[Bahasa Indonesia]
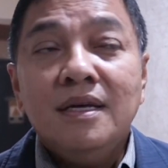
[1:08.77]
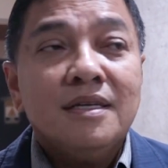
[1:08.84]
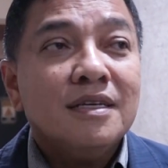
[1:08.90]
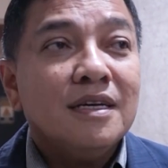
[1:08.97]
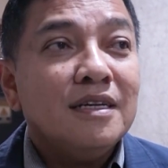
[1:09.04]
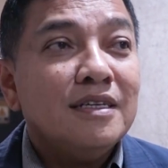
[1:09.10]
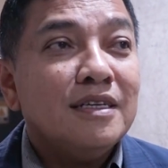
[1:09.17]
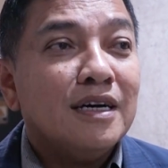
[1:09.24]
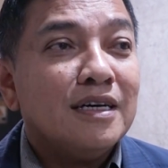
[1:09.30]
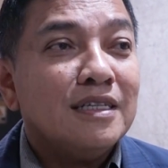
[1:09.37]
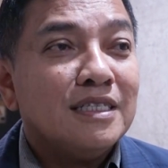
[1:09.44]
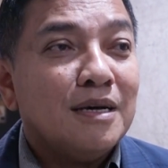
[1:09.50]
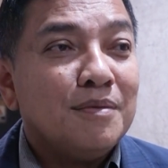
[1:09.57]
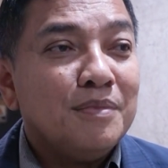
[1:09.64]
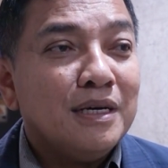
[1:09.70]
Jadi
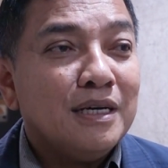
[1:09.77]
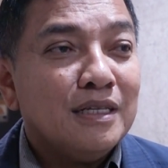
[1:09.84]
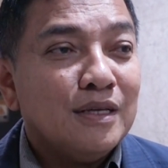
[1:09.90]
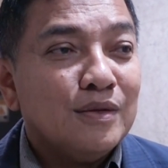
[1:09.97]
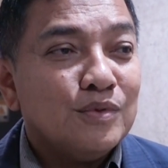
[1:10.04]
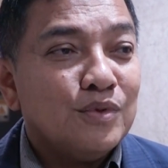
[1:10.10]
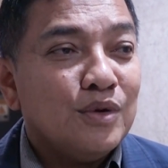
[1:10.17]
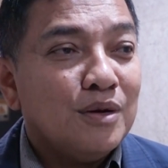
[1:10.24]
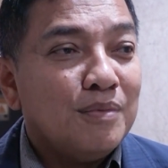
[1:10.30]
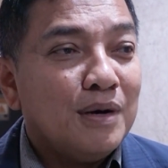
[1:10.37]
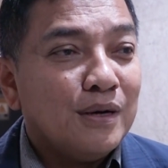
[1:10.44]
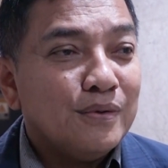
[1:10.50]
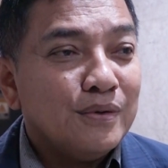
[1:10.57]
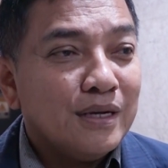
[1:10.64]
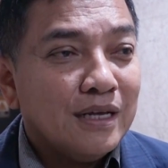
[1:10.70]
jangan sampai kita sudah
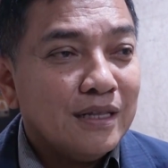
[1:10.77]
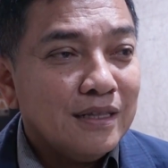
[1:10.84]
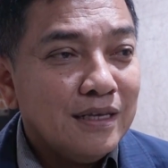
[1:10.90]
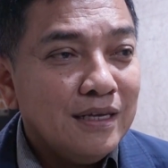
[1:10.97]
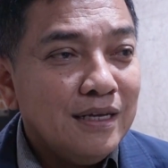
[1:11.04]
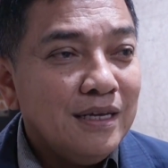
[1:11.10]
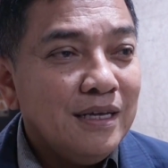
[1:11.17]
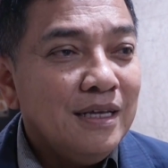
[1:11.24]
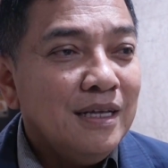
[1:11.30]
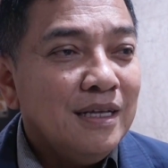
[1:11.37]
bangun nanti